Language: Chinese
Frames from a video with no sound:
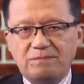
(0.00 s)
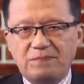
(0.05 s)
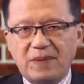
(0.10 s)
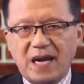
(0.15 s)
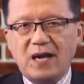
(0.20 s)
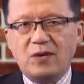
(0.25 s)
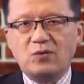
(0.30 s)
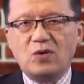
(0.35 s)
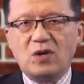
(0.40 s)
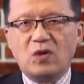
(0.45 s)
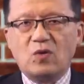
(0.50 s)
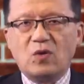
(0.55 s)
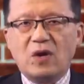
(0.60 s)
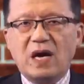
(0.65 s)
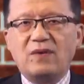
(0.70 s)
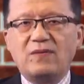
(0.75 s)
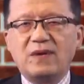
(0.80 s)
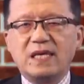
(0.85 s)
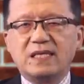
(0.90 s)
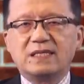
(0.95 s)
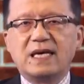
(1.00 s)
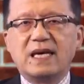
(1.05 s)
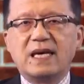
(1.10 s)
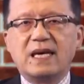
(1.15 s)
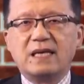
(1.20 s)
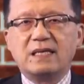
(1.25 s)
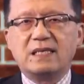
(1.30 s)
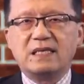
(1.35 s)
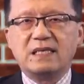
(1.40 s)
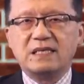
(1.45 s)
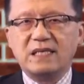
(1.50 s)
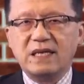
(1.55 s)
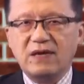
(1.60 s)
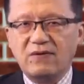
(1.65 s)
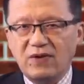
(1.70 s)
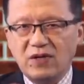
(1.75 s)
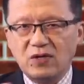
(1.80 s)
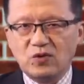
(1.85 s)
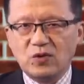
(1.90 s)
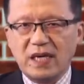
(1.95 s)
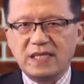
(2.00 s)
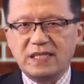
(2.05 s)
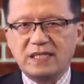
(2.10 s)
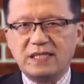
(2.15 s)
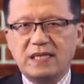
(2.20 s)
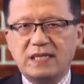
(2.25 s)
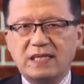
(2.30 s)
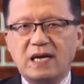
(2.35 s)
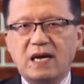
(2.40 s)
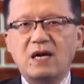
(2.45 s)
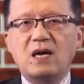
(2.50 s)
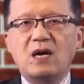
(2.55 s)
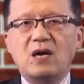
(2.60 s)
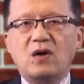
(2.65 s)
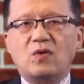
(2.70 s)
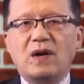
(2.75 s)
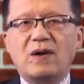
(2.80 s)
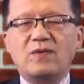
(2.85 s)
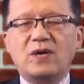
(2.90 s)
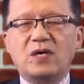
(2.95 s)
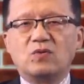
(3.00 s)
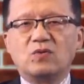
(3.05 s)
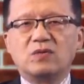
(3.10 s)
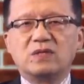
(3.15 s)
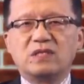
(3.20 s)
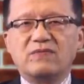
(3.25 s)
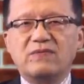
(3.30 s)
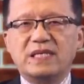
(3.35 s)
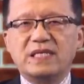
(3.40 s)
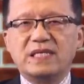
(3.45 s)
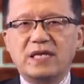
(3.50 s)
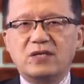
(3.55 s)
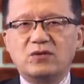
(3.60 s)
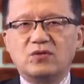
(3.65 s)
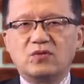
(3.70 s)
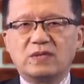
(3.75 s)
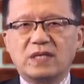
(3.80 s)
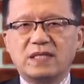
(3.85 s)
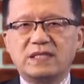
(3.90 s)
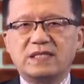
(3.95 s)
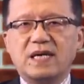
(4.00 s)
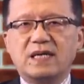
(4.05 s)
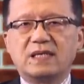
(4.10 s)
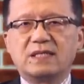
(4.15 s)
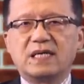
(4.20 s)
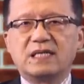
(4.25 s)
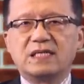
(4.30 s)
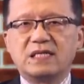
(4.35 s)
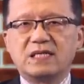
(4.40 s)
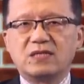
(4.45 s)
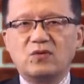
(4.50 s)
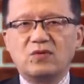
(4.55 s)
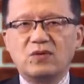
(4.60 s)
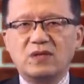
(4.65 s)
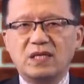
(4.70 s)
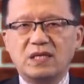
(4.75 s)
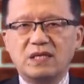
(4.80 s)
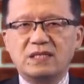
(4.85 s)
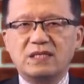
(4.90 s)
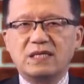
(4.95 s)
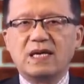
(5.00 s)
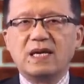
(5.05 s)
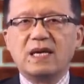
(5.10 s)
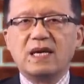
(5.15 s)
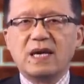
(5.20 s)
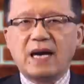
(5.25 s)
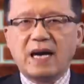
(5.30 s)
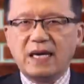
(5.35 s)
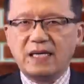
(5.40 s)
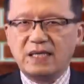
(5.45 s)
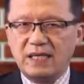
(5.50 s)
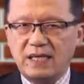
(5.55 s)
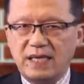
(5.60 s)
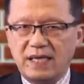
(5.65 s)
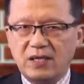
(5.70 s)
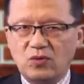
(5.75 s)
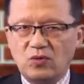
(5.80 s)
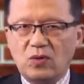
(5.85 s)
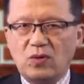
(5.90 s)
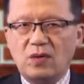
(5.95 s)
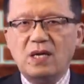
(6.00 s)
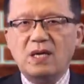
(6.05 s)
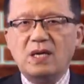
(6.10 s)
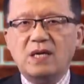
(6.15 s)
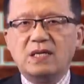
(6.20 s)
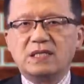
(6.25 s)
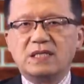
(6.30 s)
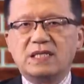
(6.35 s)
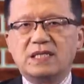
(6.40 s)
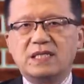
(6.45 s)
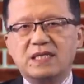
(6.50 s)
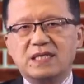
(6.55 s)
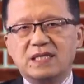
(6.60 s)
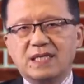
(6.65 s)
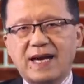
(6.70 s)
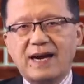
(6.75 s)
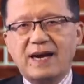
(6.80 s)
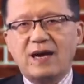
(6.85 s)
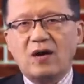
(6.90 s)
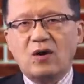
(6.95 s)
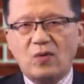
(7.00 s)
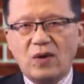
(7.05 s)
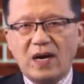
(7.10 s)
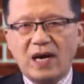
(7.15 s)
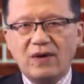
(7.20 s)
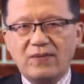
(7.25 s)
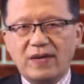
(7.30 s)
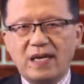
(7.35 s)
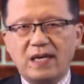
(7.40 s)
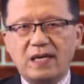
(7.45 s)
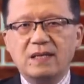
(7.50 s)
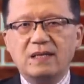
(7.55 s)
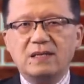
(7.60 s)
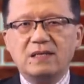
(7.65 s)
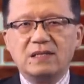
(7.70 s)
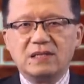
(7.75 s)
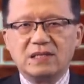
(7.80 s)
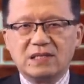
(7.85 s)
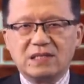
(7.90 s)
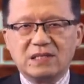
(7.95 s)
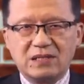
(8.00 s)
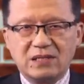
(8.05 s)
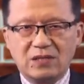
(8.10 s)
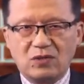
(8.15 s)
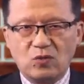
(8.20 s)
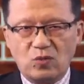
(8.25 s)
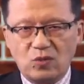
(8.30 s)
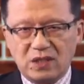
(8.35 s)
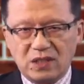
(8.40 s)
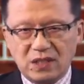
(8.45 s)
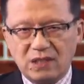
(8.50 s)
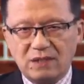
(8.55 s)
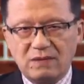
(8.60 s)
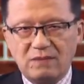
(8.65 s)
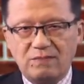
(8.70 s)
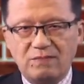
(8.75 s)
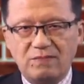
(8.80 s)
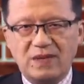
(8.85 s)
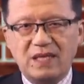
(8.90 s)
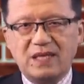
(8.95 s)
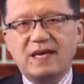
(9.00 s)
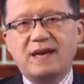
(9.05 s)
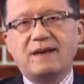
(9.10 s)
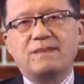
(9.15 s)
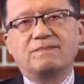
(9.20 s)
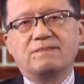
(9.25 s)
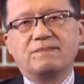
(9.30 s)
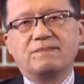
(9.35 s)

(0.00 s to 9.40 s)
八月，华为在以英文撰写的华为公司文件中呢，将这个星通科技还是列入其他华为子公司名单。